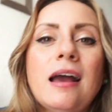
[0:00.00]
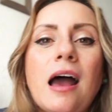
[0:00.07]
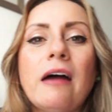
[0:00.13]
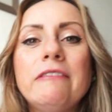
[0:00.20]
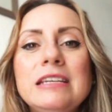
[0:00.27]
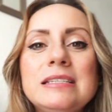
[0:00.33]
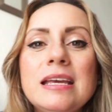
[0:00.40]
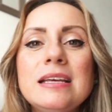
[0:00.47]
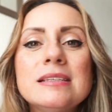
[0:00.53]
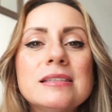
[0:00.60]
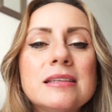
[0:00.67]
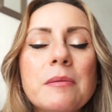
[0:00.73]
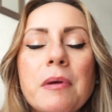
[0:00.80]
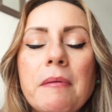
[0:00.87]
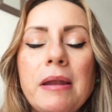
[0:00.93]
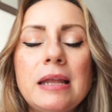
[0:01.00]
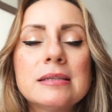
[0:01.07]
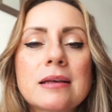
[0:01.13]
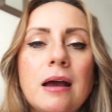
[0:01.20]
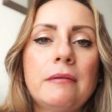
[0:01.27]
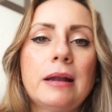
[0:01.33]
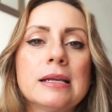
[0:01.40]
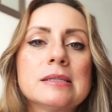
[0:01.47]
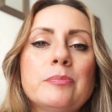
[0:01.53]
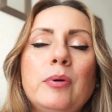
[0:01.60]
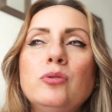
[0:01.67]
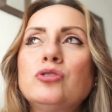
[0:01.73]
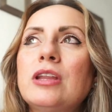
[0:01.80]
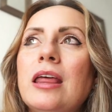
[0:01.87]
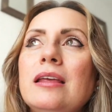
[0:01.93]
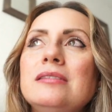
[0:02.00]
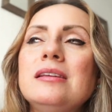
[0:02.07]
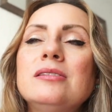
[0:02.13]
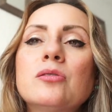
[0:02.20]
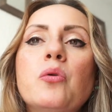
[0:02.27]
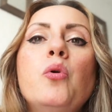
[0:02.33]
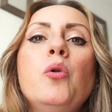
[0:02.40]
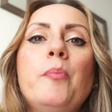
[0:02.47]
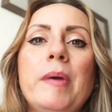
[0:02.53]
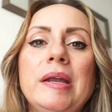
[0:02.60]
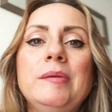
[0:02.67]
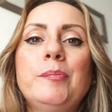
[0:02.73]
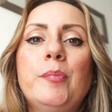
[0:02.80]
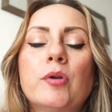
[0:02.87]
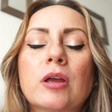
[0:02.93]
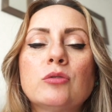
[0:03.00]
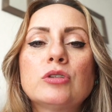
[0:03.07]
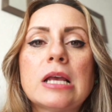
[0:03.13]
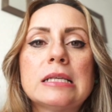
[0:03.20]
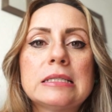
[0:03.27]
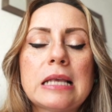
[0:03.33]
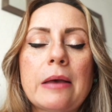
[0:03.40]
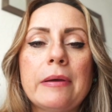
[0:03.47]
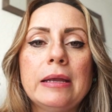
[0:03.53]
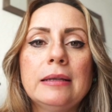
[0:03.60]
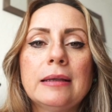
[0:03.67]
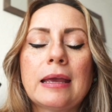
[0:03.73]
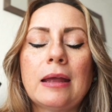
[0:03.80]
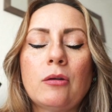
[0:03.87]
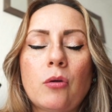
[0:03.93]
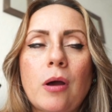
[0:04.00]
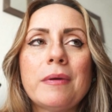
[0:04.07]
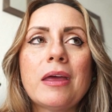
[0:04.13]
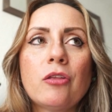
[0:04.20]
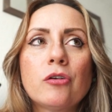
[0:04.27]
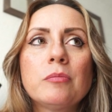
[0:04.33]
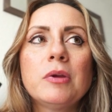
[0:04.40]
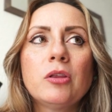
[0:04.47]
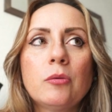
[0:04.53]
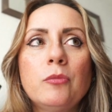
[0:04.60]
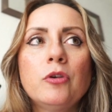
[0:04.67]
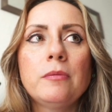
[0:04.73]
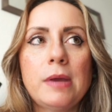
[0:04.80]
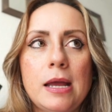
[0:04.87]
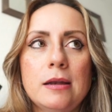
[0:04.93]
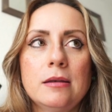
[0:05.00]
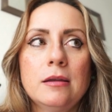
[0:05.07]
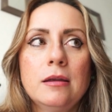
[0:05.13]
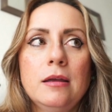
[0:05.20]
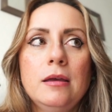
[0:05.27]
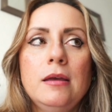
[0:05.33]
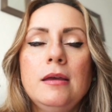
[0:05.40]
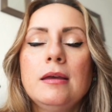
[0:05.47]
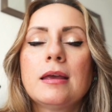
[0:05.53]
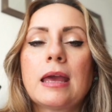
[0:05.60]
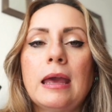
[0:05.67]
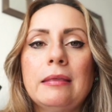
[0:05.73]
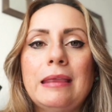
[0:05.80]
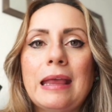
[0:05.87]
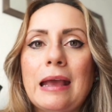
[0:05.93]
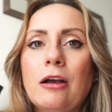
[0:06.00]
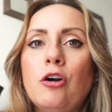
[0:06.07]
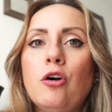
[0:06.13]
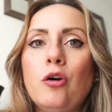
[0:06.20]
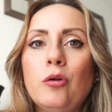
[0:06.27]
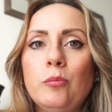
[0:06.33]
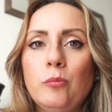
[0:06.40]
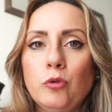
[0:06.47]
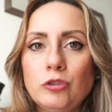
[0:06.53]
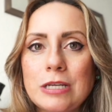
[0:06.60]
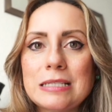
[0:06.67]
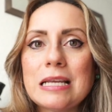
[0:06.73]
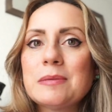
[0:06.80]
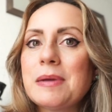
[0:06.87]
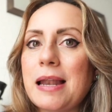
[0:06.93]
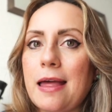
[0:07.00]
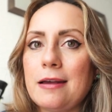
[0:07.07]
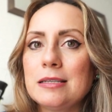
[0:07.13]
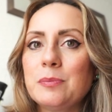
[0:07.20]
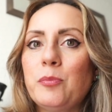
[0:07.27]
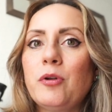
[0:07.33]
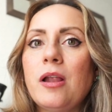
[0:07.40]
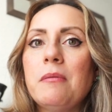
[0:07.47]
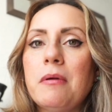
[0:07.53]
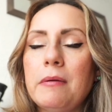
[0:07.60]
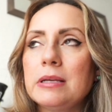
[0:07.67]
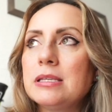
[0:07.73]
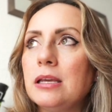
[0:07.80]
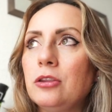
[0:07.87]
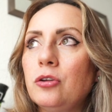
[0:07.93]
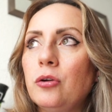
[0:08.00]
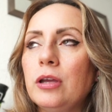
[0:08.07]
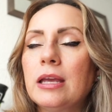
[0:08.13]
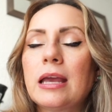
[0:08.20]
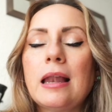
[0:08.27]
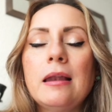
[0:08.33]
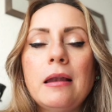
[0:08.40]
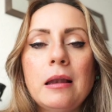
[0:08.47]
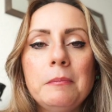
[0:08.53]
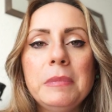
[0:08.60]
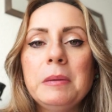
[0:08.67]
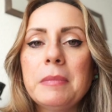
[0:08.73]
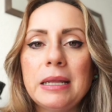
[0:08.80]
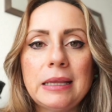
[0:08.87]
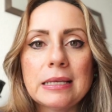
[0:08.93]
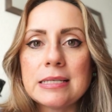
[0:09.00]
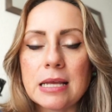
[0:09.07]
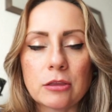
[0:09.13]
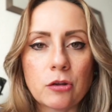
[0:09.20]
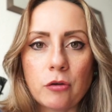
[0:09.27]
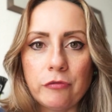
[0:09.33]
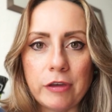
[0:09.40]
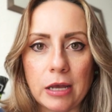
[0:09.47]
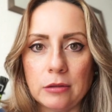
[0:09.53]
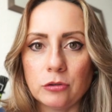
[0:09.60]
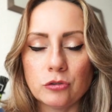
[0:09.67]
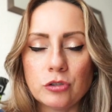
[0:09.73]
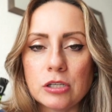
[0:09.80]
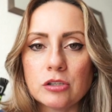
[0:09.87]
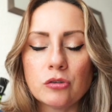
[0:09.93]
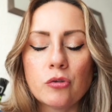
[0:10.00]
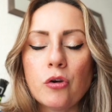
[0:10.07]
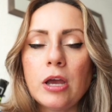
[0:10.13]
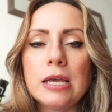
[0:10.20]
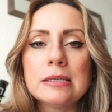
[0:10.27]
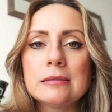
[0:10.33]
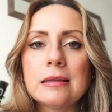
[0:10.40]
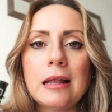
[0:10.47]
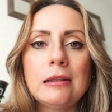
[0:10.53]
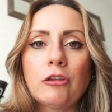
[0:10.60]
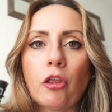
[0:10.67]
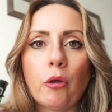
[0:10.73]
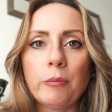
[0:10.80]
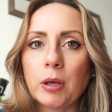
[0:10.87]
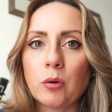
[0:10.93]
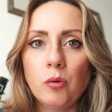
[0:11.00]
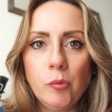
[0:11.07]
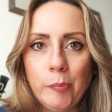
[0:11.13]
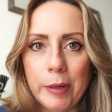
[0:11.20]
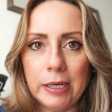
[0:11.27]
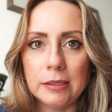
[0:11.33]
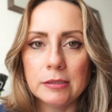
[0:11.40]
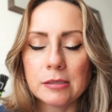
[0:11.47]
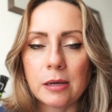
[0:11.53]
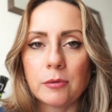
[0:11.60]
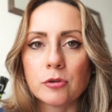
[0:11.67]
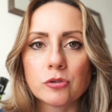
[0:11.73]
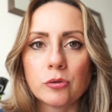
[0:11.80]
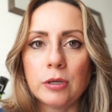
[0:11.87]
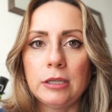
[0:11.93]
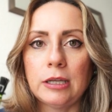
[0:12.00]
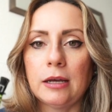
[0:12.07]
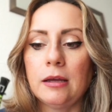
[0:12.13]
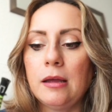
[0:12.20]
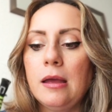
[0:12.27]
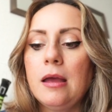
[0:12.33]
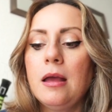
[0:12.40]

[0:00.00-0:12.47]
a veces se me van las cabras, pero ustedes disculpen porque ustedes saben que no había dormido muy bien que tengo muchas desveladas por el bebecito y que mi mente se atrofia. Entonces no es del todo mi culpa, sabrosurita.